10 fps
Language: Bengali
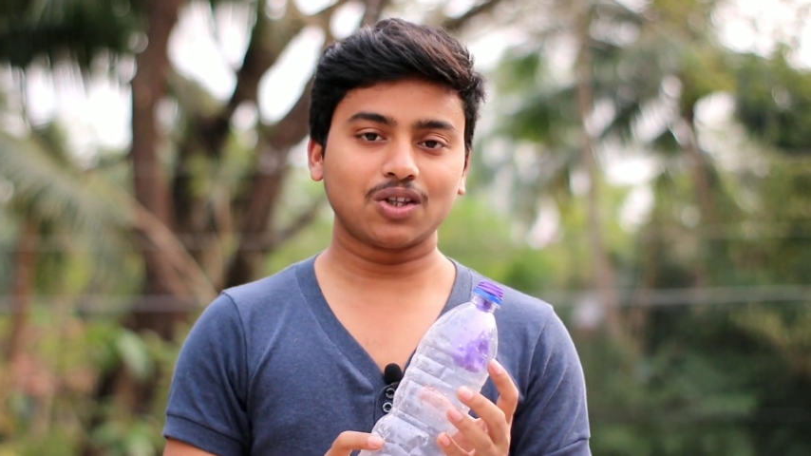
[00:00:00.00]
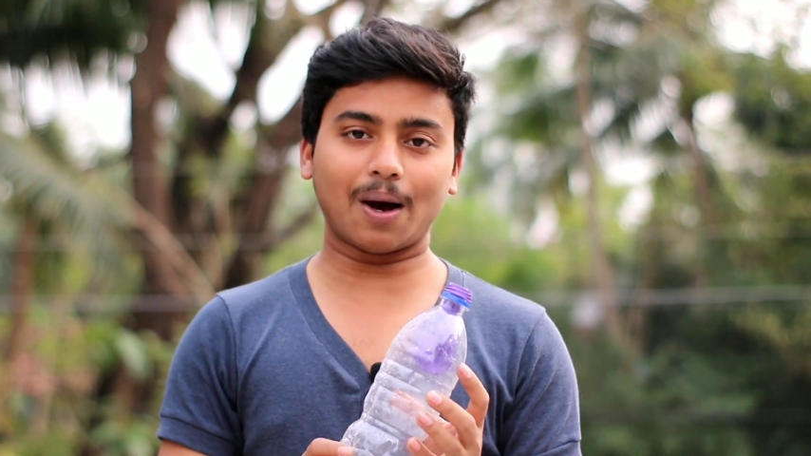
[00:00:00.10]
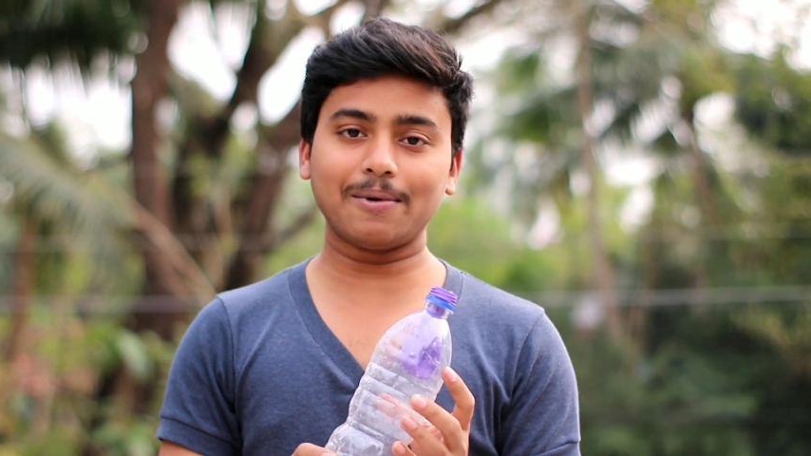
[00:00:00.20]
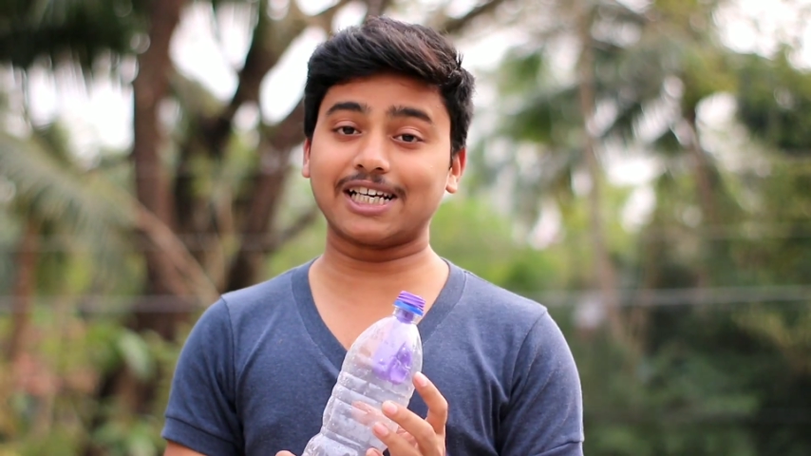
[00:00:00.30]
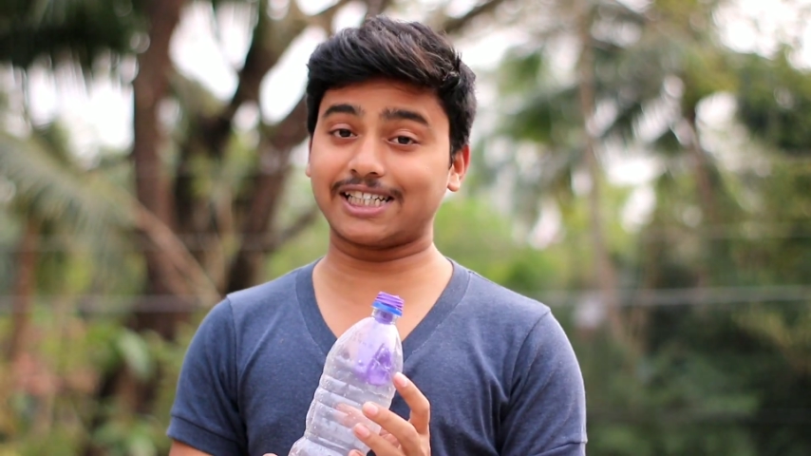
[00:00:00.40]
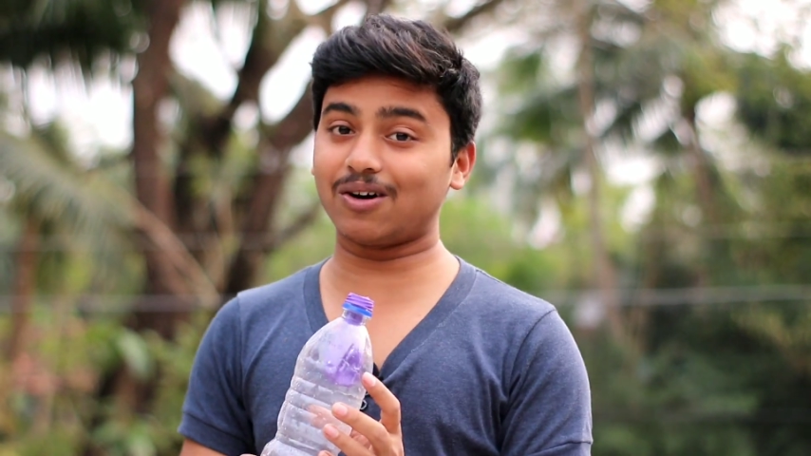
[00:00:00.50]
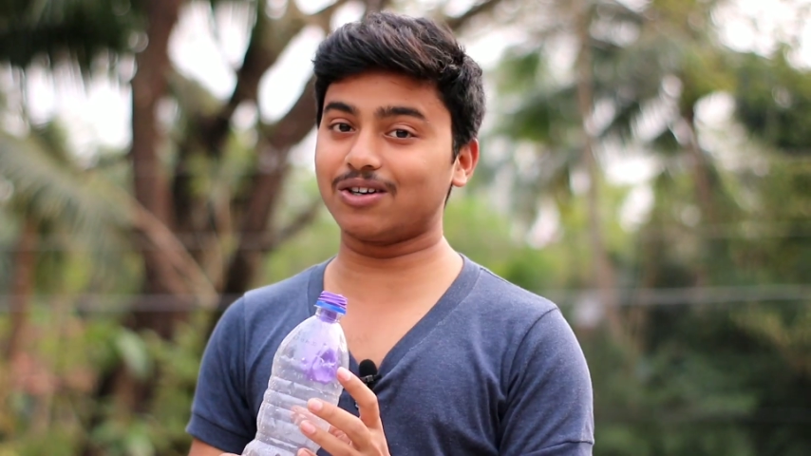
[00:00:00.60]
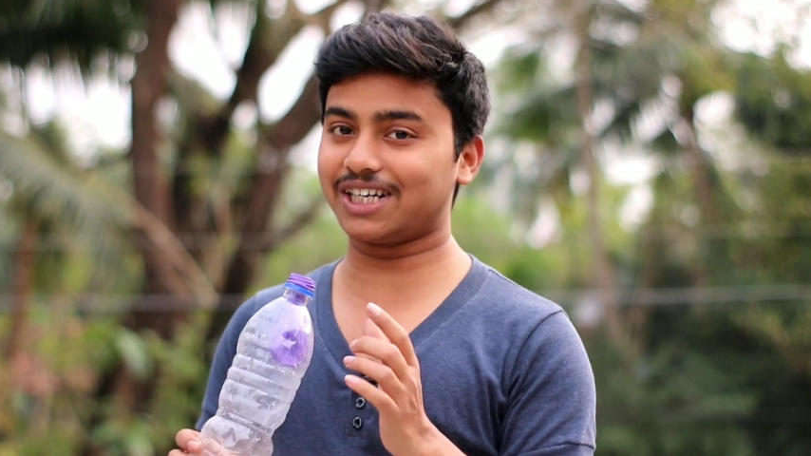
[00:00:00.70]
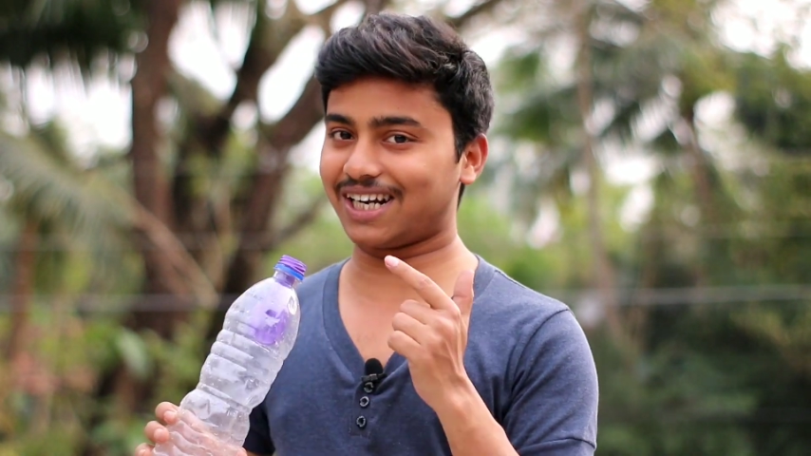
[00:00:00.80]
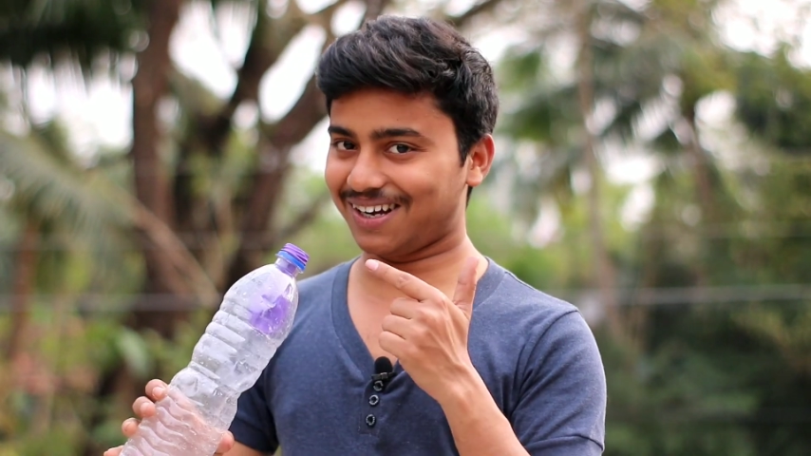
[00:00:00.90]
তো আমি চেষ্টা
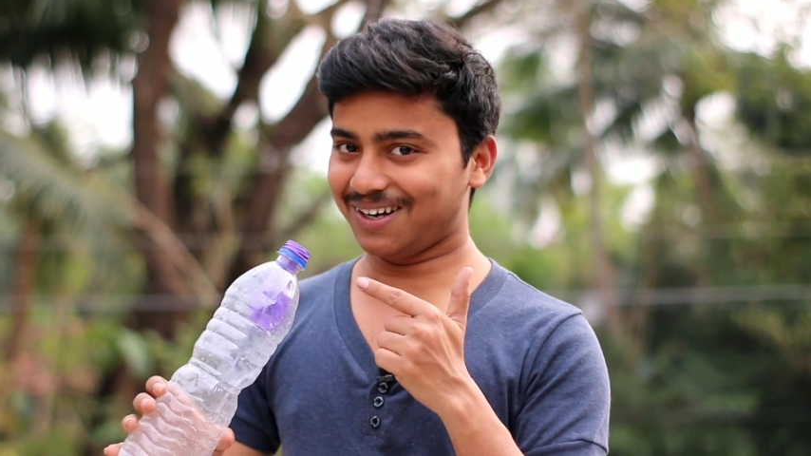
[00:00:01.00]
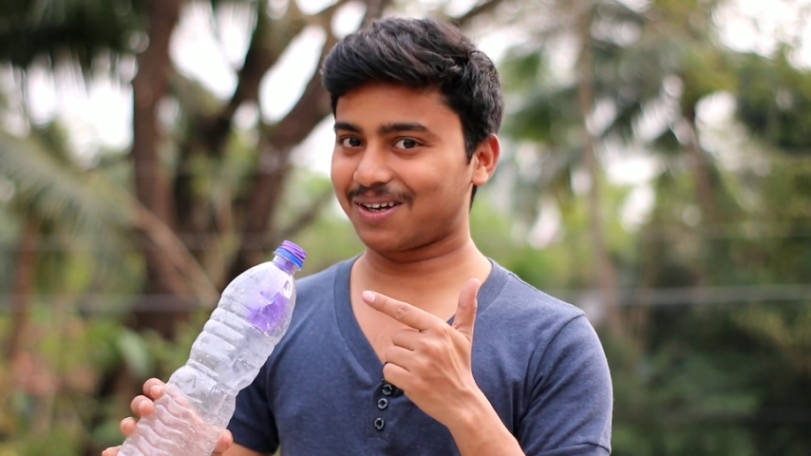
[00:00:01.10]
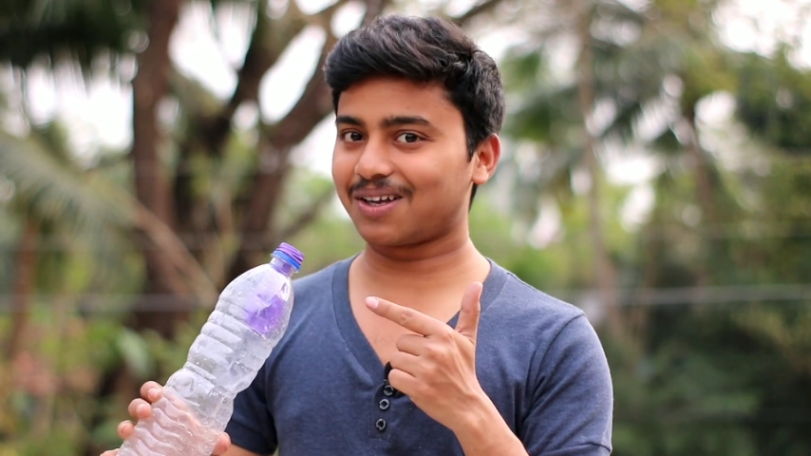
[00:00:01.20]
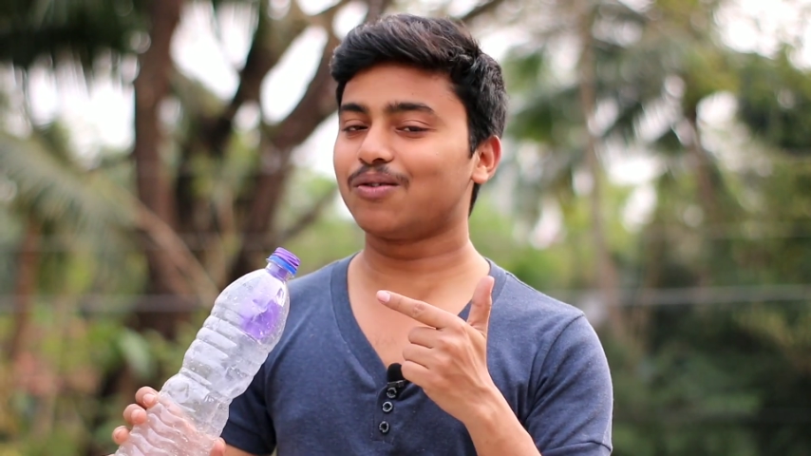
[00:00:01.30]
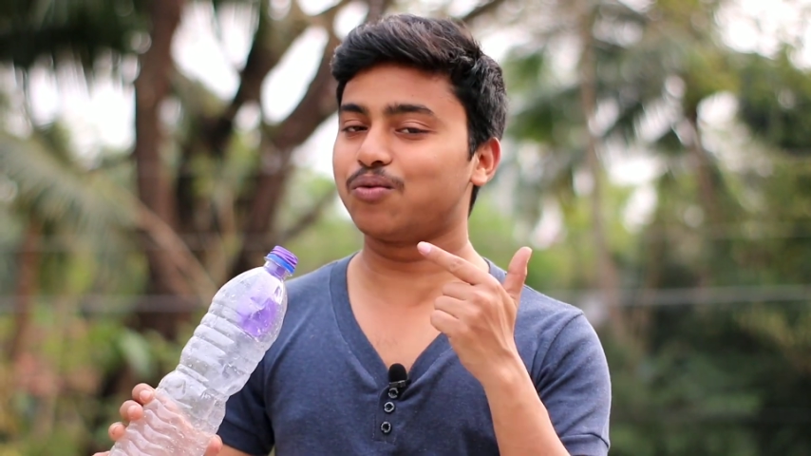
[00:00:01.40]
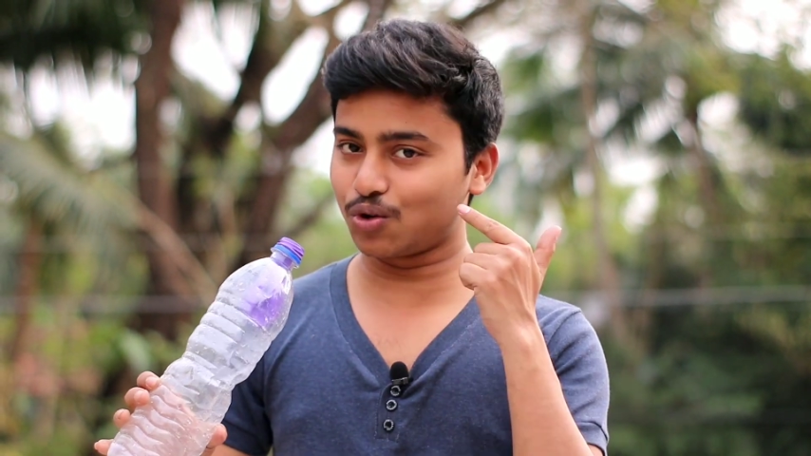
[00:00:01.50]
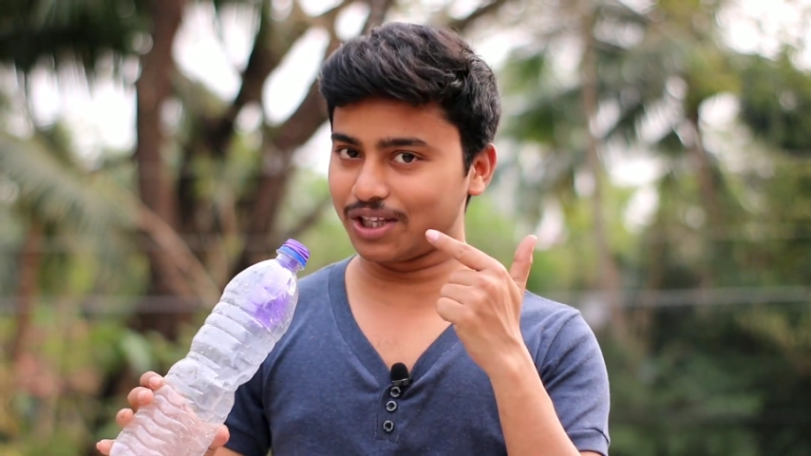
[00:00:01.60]
করছি এটা ফু